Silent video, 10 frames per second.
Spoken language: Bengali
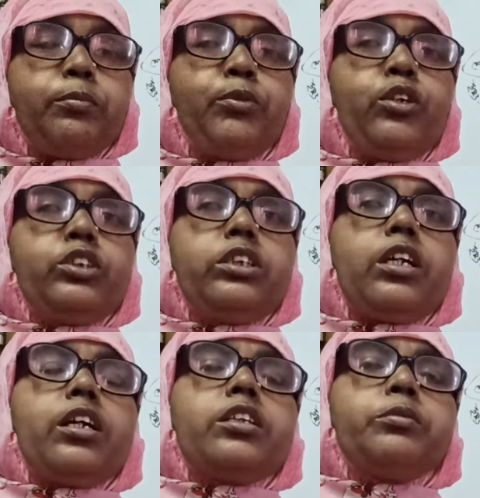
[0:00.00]
প্রিয়
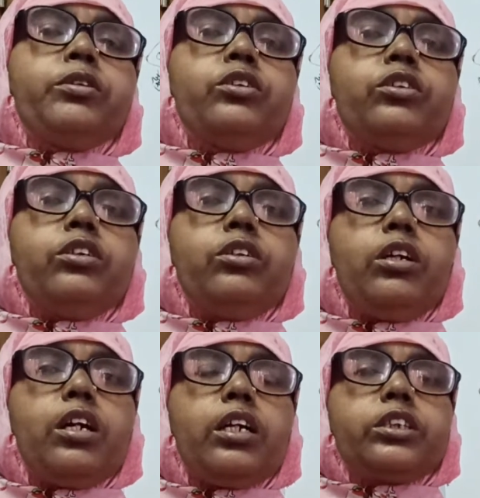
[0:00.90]
শিক্ষার্থীবৃন্দ
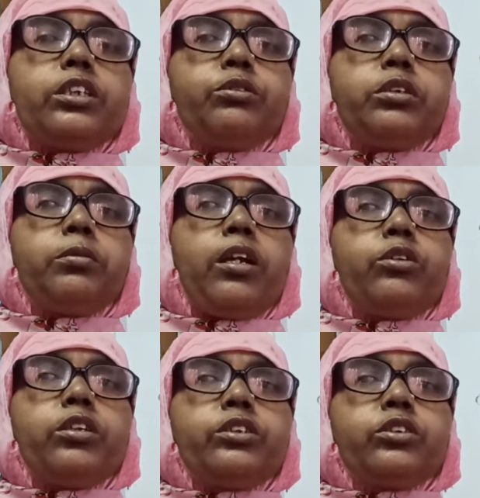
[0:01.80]
আশা করি
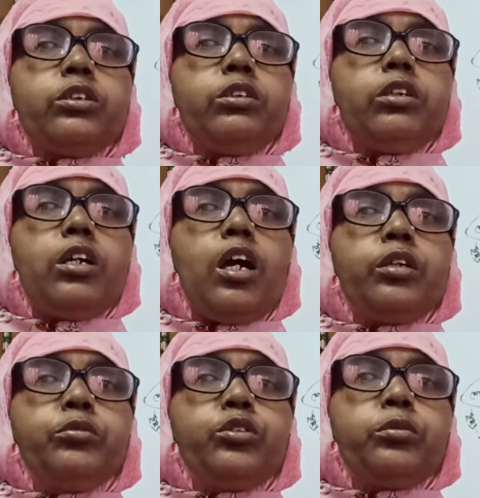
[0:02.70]
ভালোই আছো
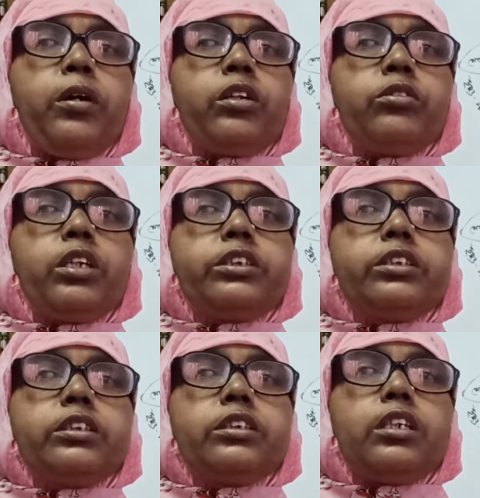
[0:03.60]
আমিও ভালোই আছি